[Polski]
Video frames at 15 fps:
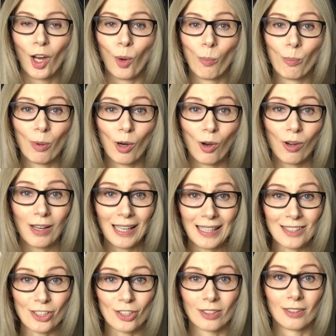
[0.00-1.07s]
bo
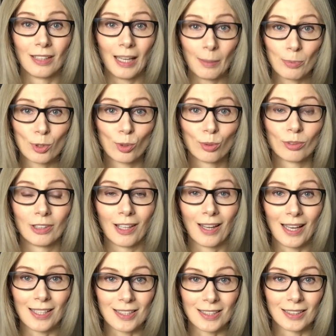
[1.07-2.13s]
każdy, absolutnie
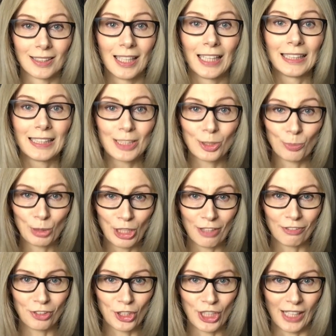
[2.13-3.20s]
każdy jest mile
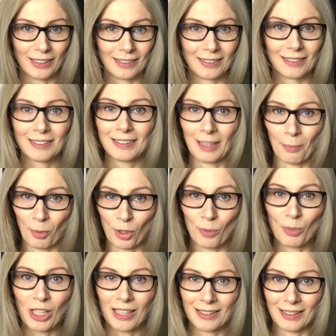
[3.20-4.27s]
widziany na
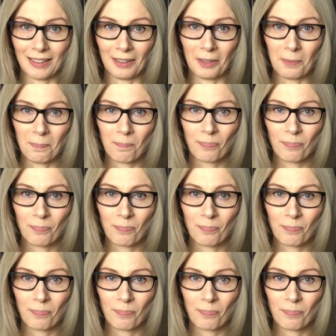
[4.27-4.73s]
moim kanale.